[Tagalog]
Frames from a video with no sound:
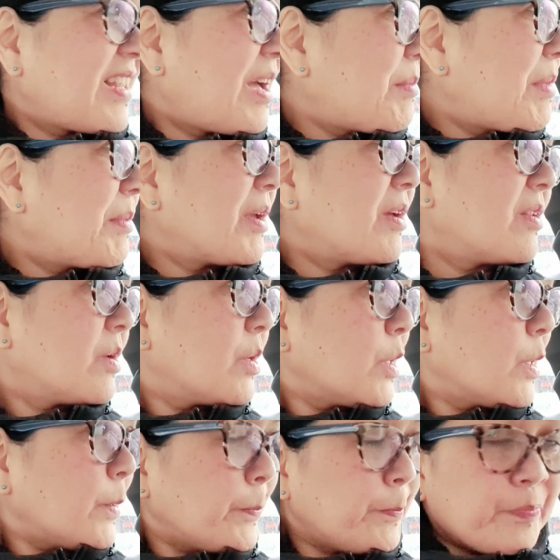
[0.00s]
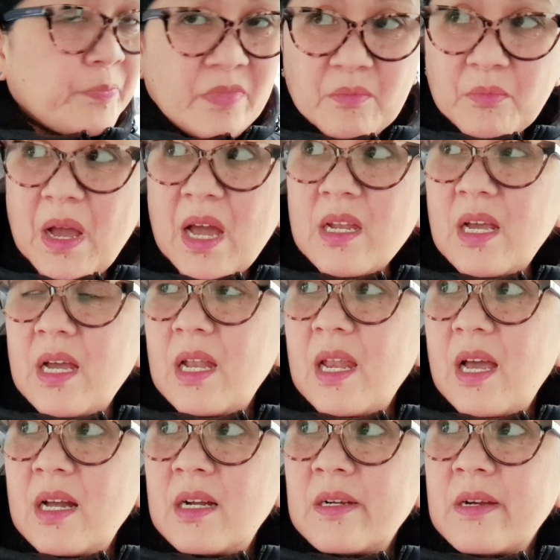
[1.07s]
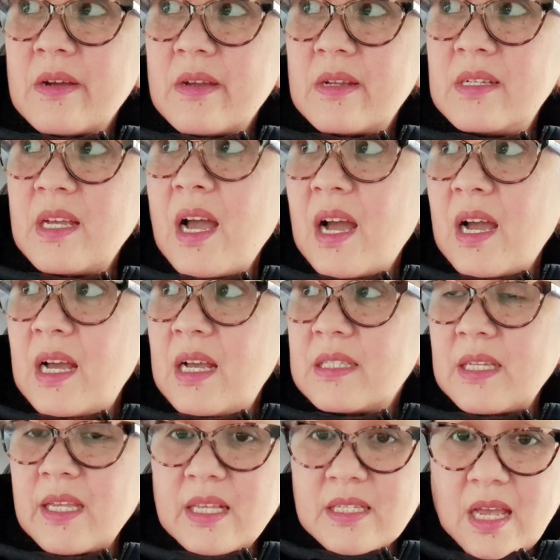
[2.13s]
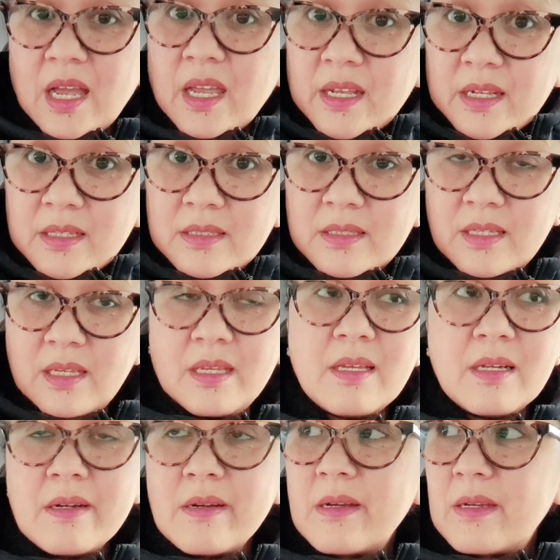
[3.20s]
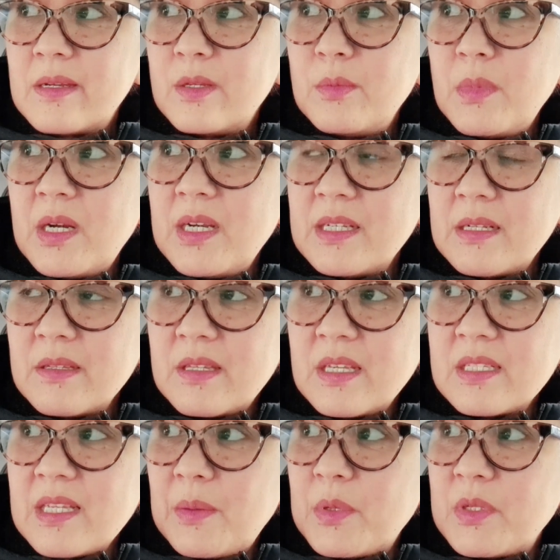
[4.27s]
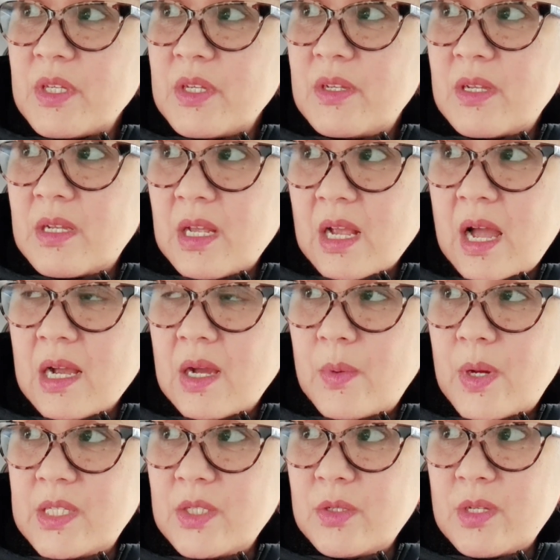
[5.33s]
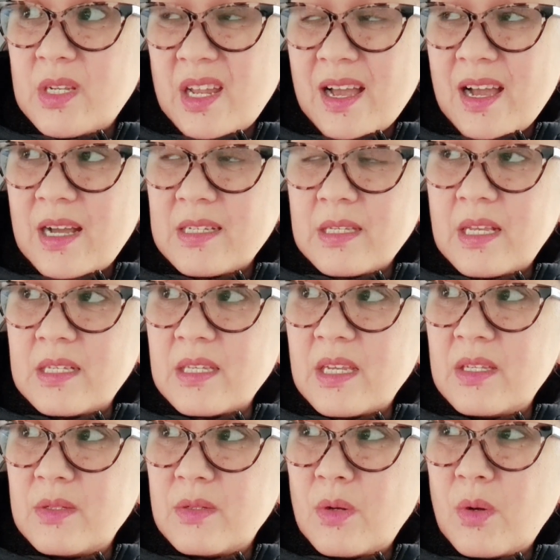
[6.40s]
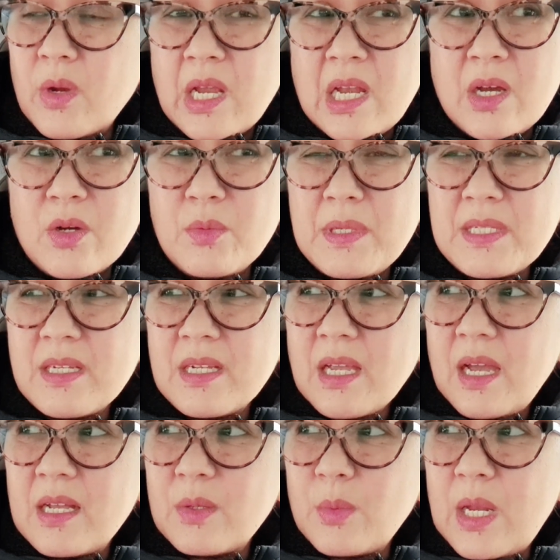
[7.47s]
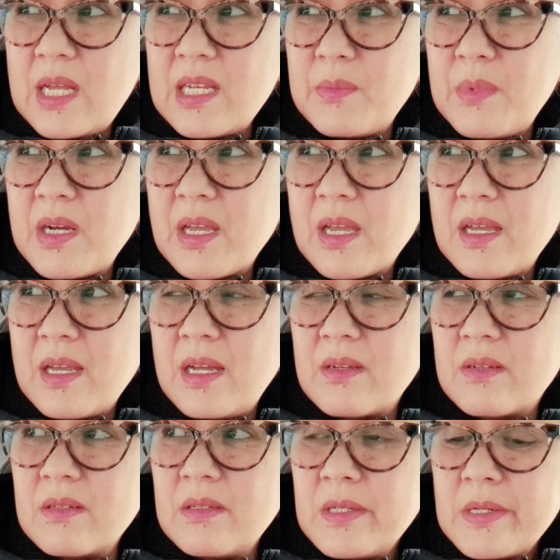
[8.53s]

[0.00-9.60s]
Tama ba 'yan? Para lang nakakasaya sa akin yung mga little things sabi ko sa inyo na nagagawa ninyo na nakakasaya sa inyo okay lang kung kahit wala namang ano